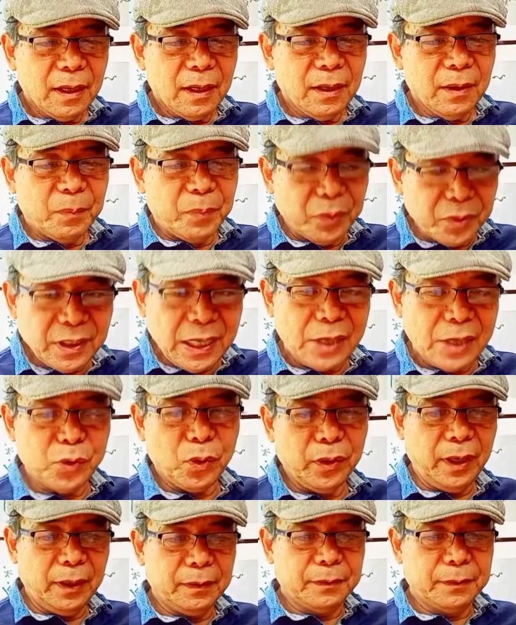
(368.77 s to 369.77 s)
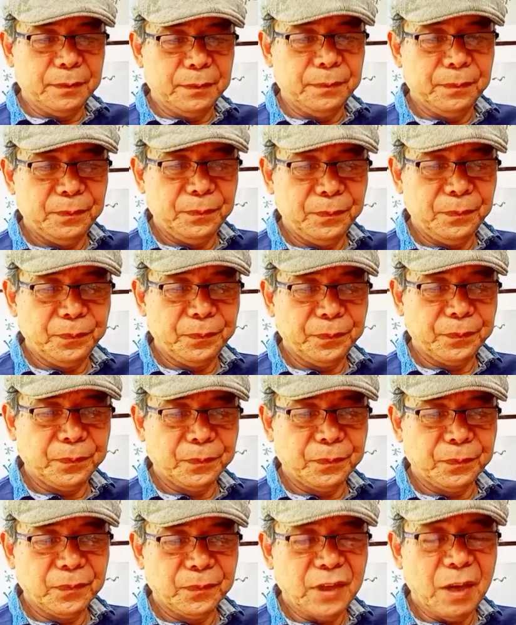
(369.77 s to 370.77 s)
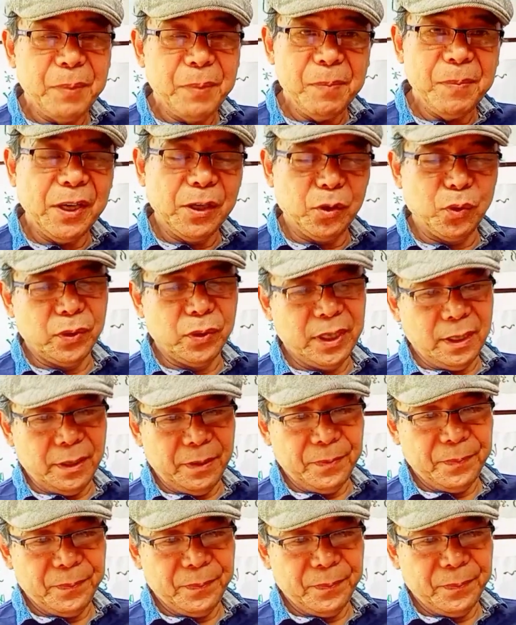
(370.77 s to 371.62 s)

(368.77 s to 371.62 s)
不是他说的，他并没有说这个，